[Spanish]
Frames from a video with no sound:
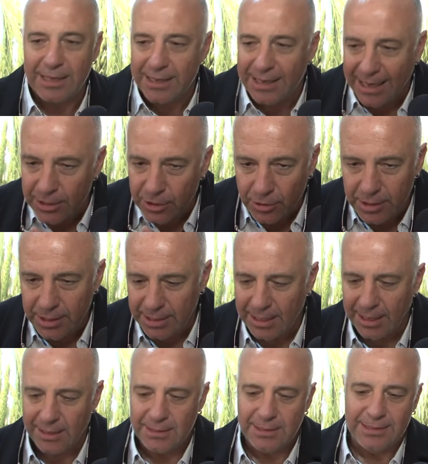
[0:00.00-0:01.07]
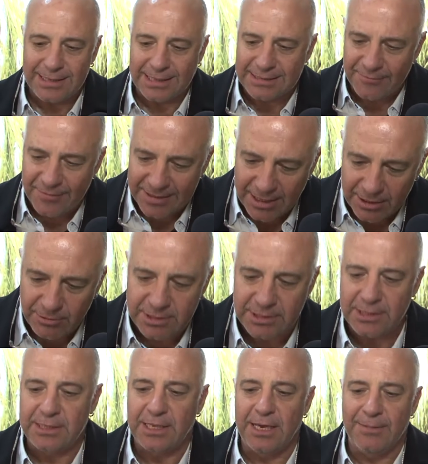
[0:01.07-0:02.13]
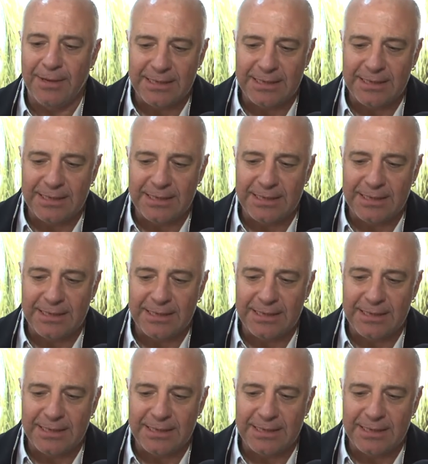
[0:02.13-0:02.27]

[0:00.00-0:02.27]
desde la teoría estás afectando el sistema,